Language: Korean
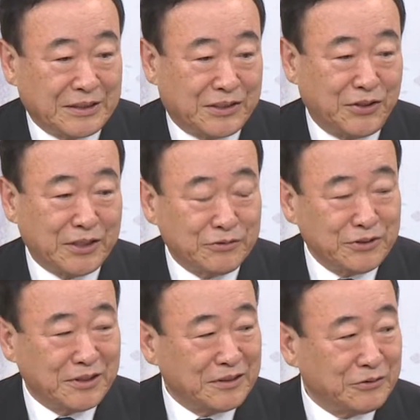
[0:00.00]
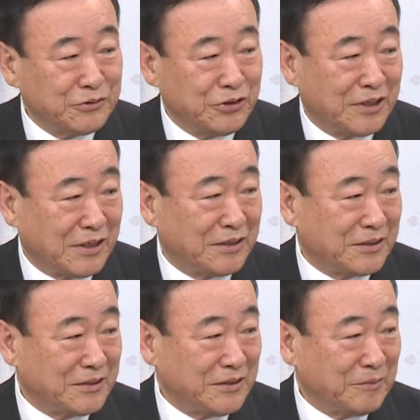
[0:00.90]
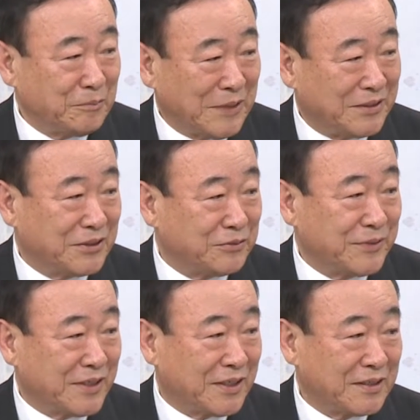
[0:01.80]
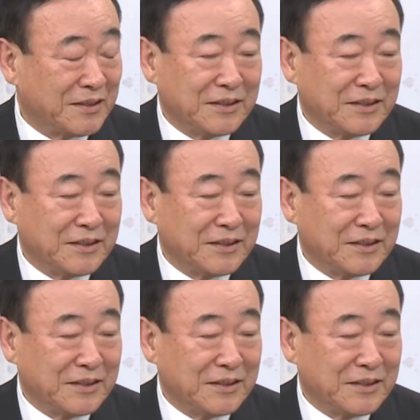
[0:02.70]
기획운영위원회라는 것을 만들었습니다.